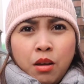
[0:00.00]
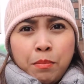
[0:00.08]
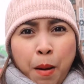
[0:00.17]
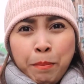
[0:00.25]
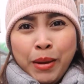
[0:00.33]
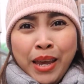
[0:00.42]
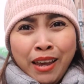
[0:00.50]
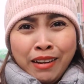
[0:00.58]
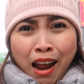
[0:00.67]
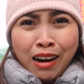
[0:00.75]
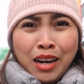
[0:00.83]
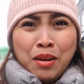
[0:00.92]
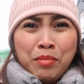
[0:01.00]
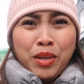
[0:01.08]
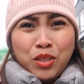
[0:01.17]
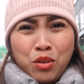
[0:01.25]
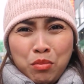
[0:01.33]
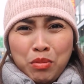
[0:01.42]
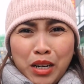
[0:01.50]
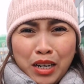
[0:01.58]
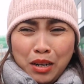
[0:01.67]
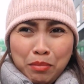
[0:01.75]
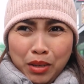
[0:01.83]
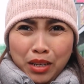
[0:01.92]
Pambihira ang lamig. Sobrang
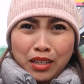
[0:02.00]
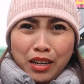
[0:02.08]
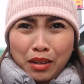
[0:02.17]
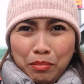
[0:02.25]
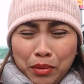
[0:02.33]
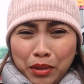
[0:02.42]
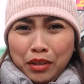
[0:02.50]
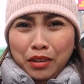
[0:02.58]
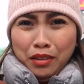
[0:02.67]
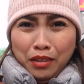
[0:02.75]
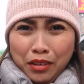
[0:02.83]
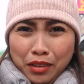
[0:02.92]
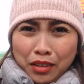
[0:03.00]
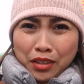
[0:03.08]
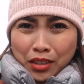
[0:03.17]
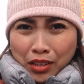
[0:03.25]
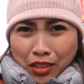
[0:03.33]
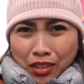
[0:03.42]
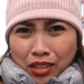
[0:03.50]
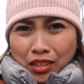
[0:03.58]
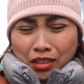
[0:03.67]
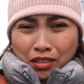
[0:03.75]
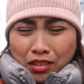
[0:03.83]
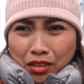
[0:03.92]
lamig. Grabe.
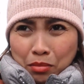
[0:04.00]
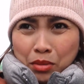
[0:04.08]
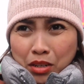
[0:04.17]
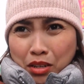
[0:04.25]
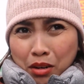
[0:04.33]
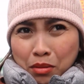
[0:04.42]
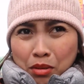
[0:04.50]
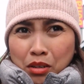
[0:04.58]
Nung huli, mas malamig ko.